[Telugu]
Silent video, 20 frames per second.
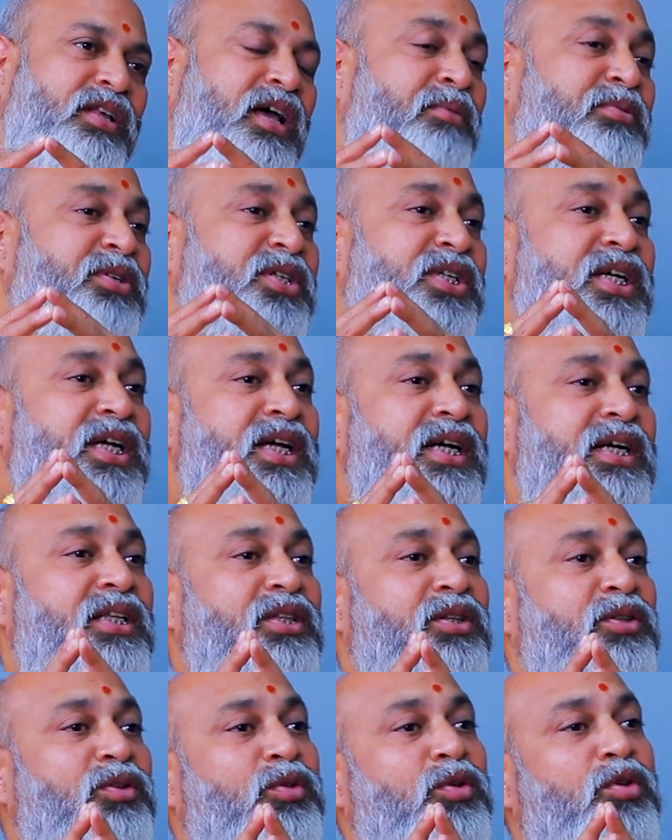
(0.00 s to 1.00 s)

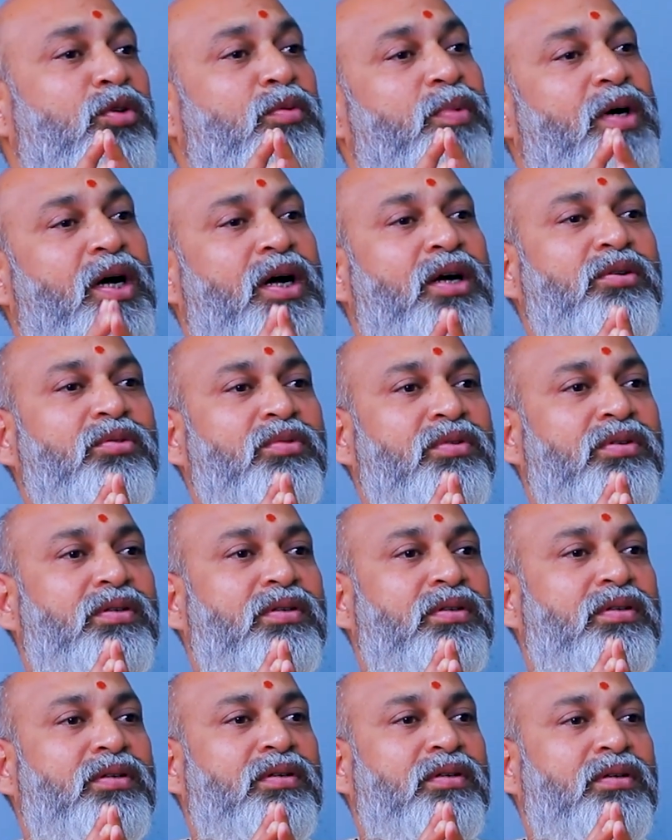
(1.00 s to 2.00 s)
అభిషేకంతో పాటు
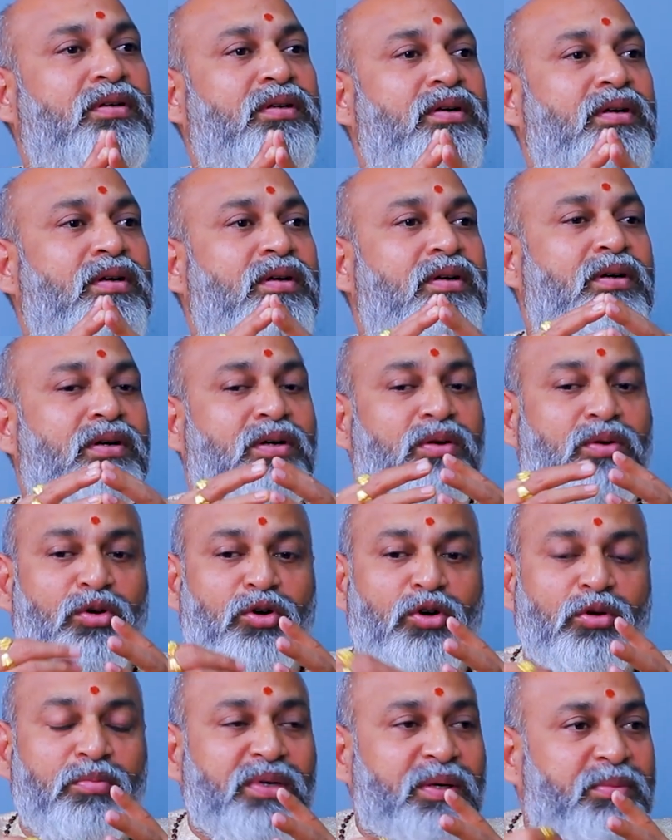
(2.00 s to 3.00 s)

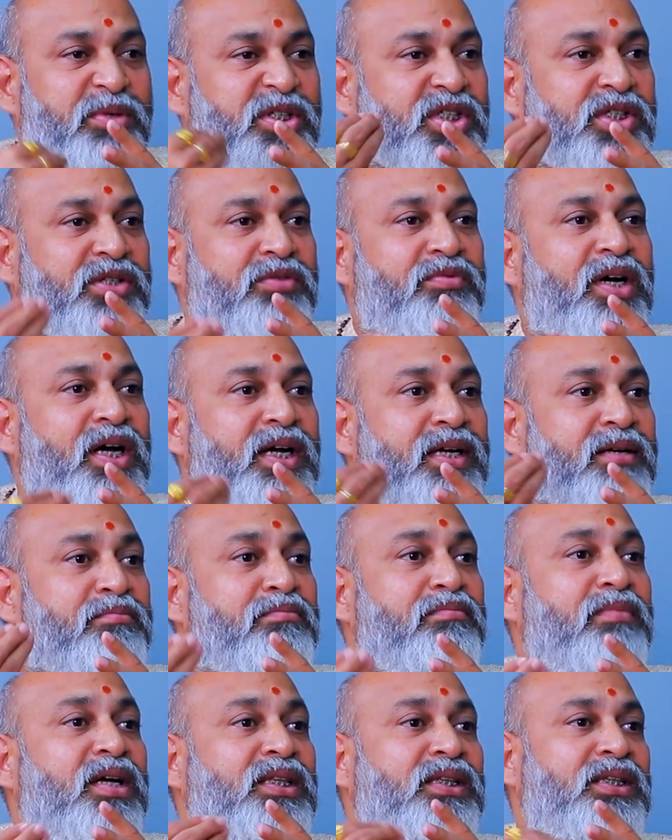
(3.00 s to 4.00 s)
ఓం నమ శివాయ
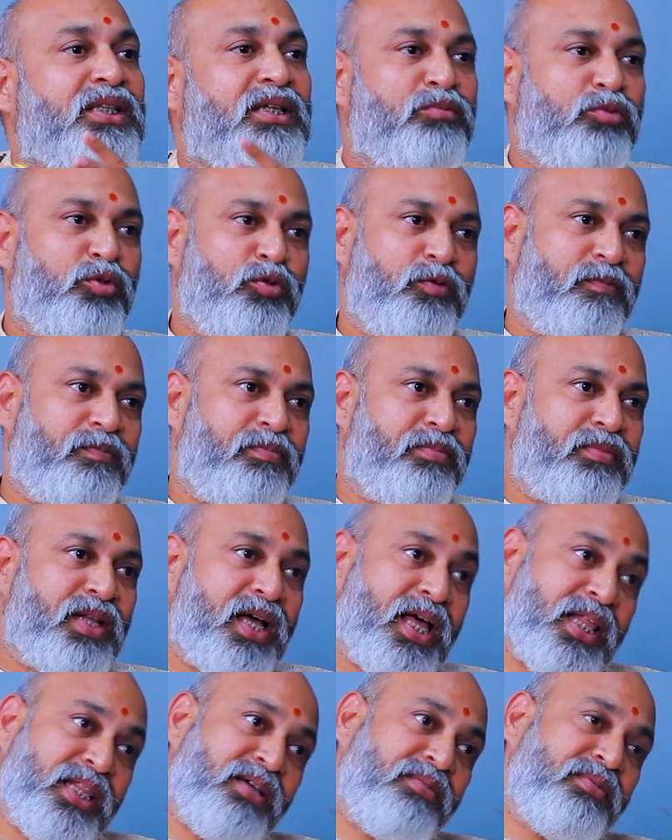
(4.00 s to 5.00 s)
మంత్రము
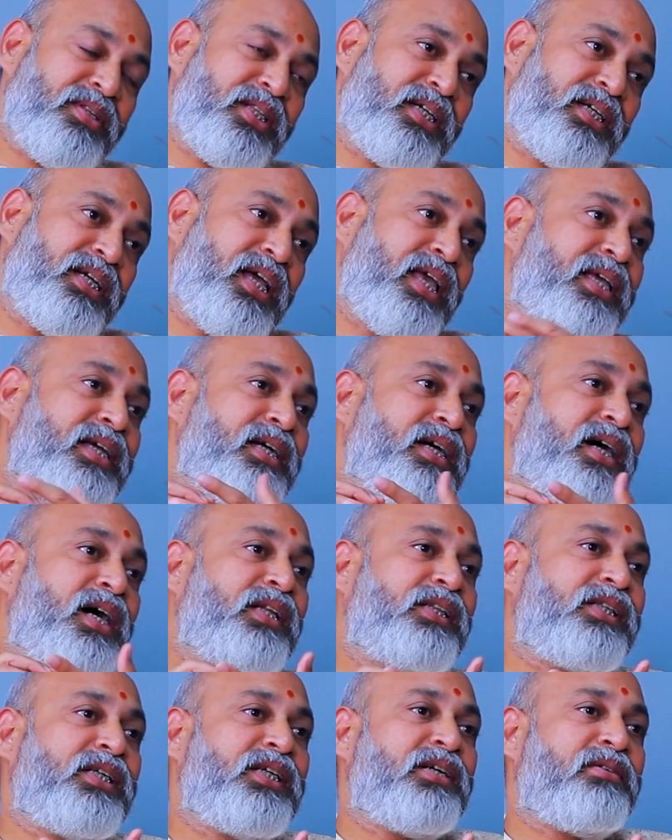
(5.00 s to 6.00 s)
అదేవిధంగా ఈ
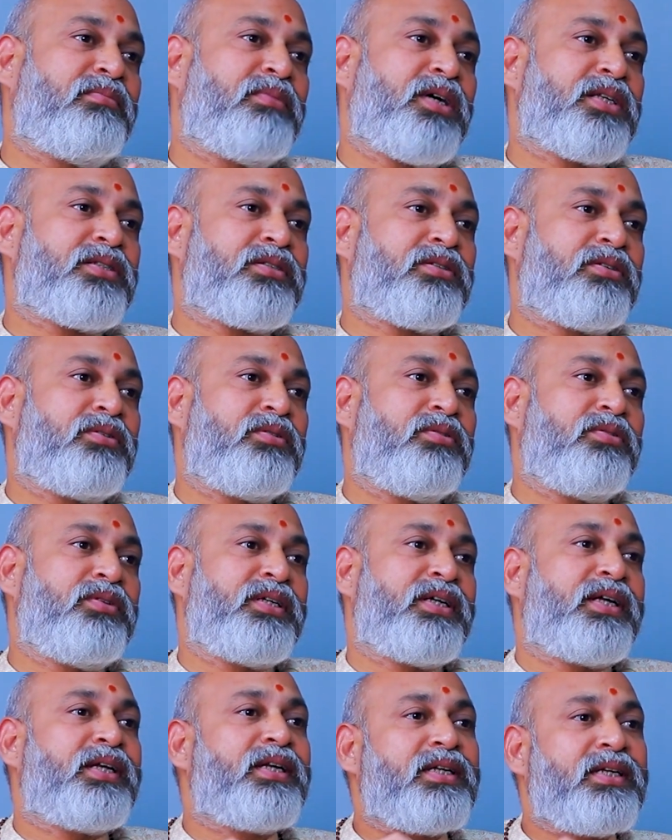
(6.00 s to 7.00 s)
కార్తీక మాసంలో
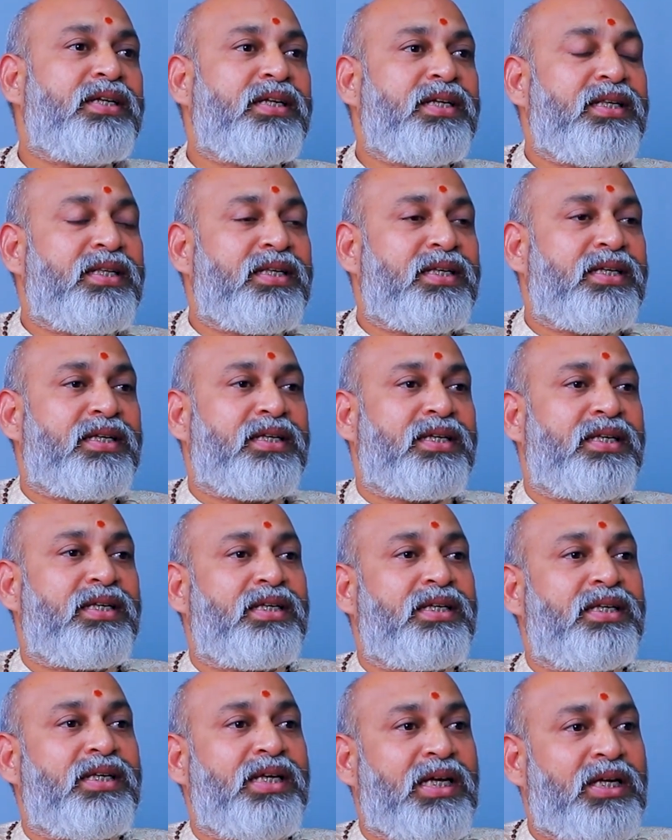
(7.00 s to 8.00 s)
ఎన్ని
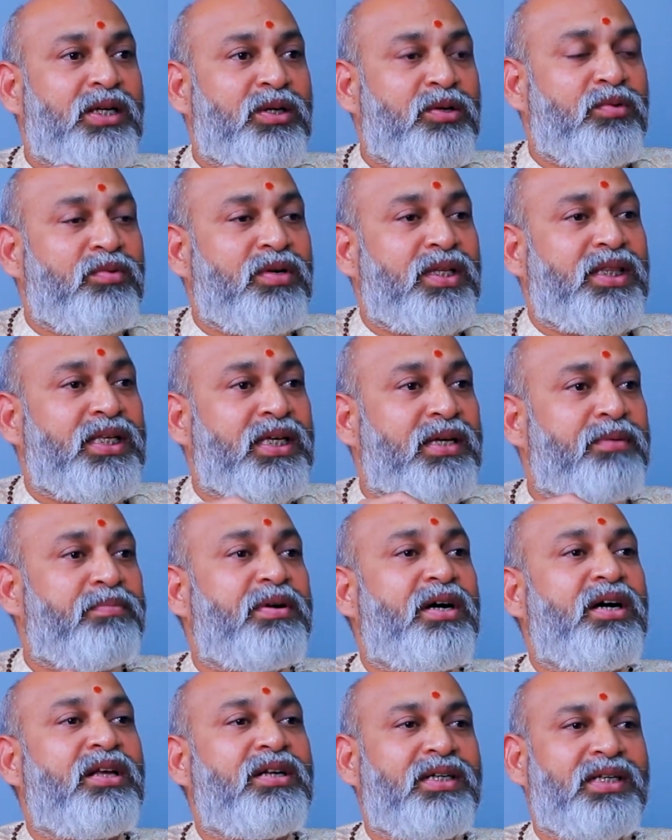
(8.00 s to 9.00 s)
ఎక్కువ
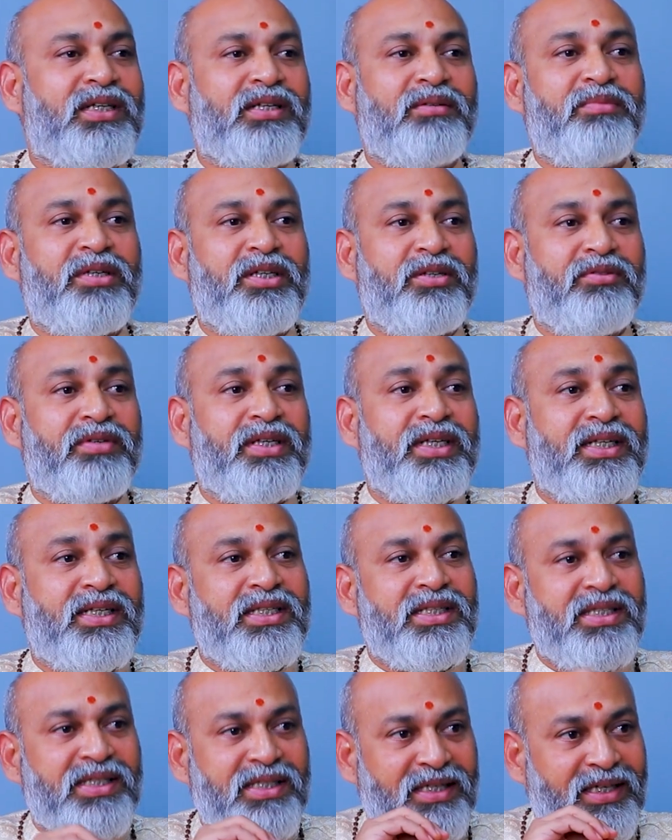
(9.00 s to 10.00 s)
దీపాలు కనుక మీరు
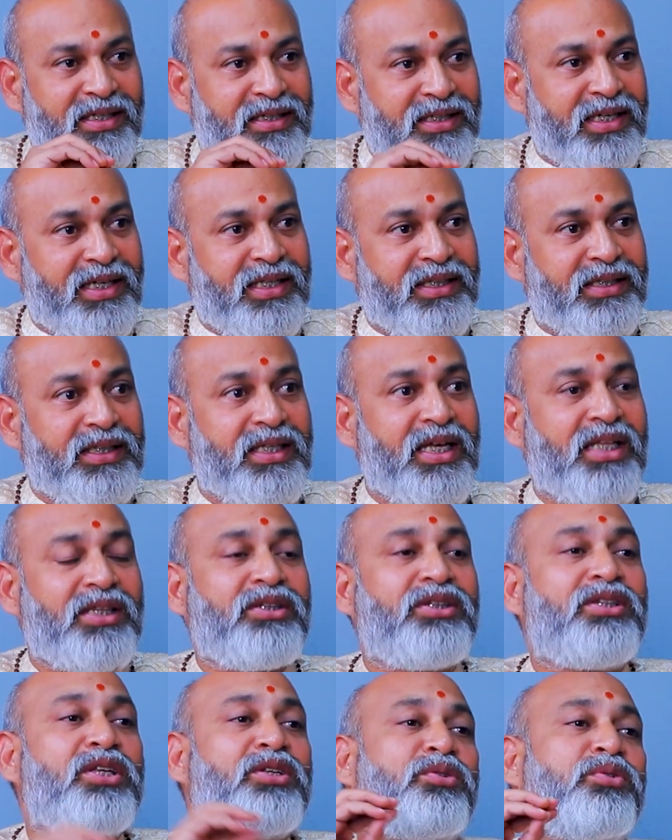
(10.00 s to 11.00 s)
వెలిగించినట్లయితే
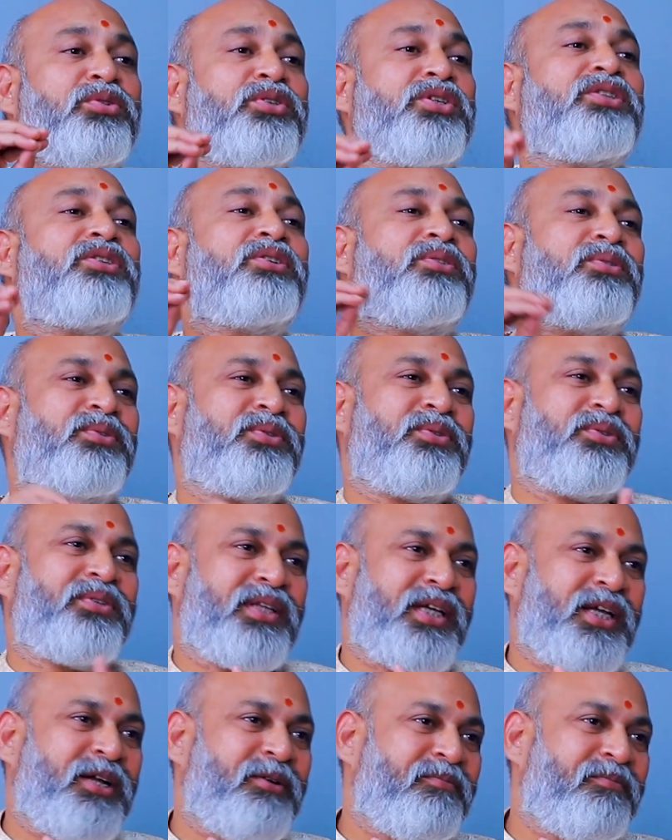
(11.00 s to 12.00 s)
అంత దోషం తగ్గుతుంది